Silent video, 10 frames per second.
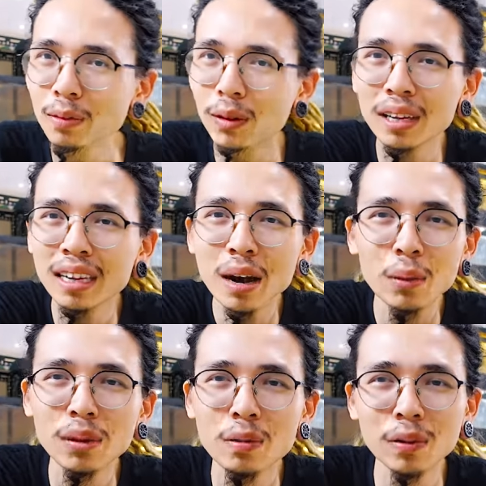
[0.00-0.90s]
Không có đi
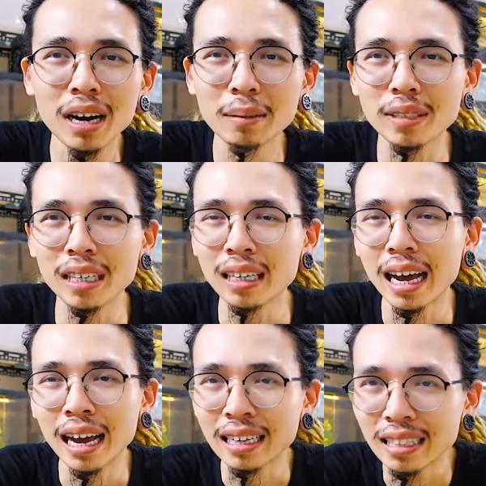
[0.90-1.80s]
đâu, không có làm gì
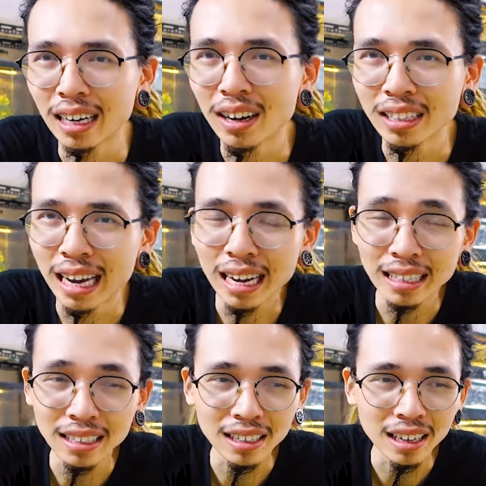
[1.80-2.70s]
cả, chỉ có ở
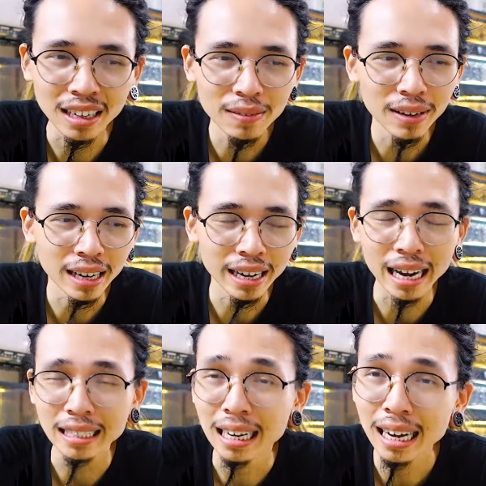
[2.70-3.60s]
nhà dựng clip và
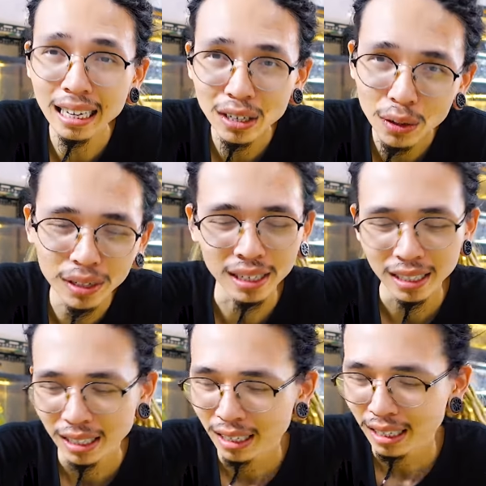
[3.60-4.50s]
cây ảnh trả khách
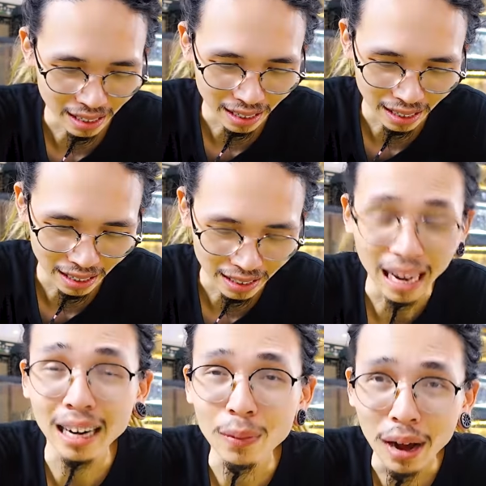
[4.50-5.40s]
thôi. Thì
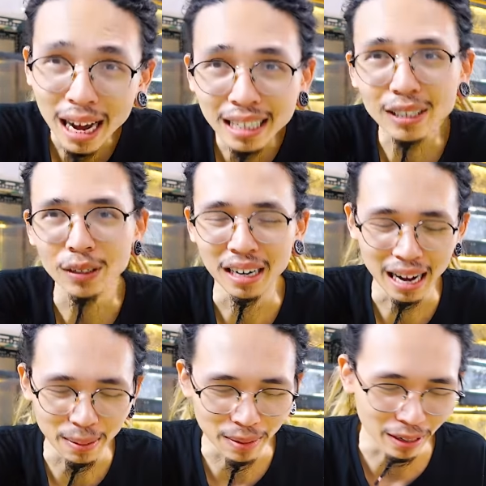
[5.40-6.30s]
chán quá cho
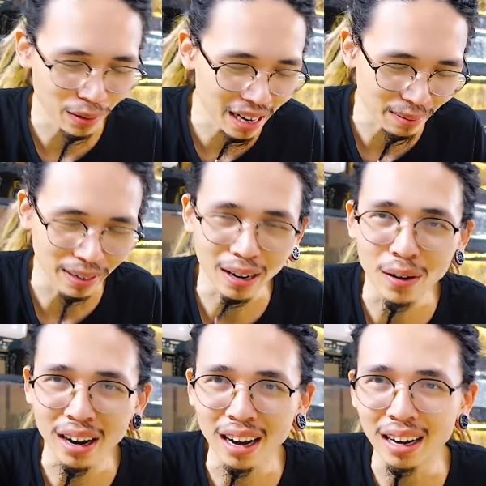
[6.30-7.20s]
nên là mình quyết định
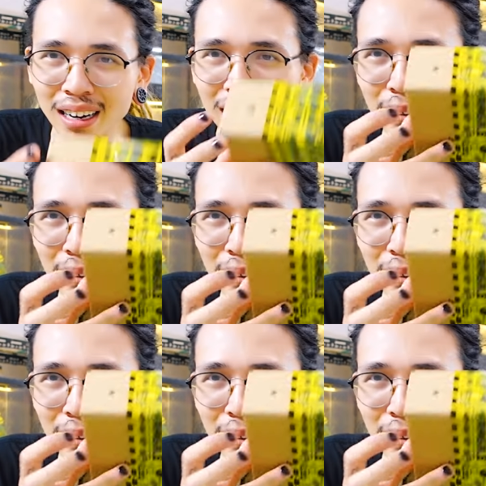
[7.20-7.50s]
mình order